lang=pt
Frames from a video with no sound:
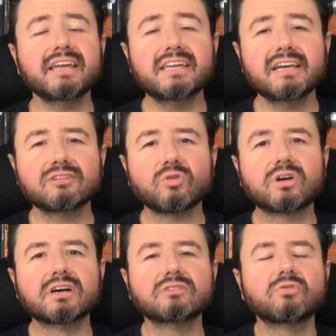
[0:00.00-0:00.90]
aí ele
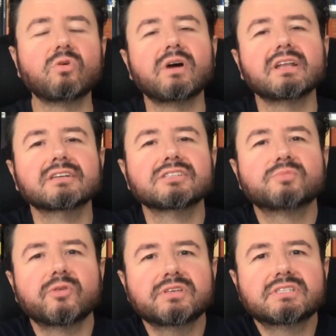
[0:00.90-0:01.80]
tocando com Alanis
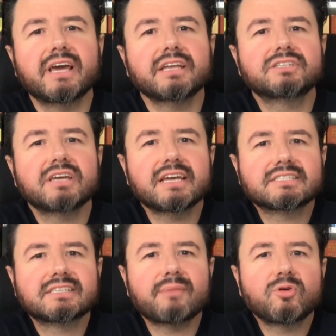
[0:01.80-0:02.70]
Morissette
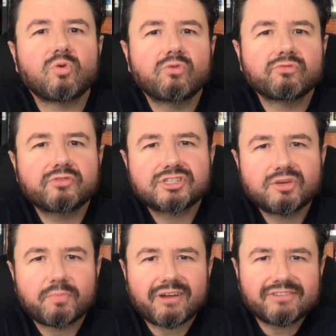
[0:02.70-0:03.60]
recebe convite
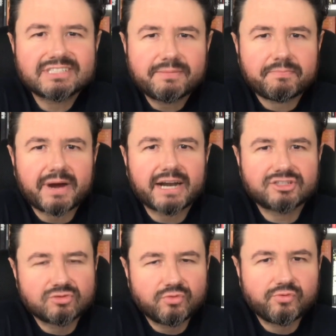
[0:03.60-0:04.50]
para fazer
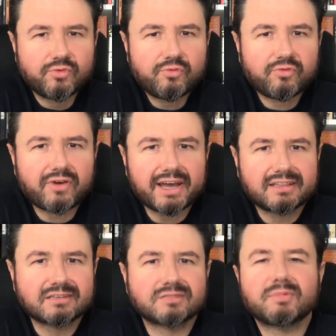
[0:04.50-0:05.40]
parte do Foo
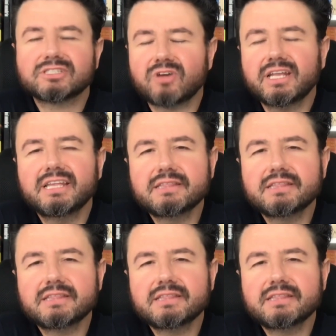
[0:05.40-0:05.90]
Fighters. Mas olha que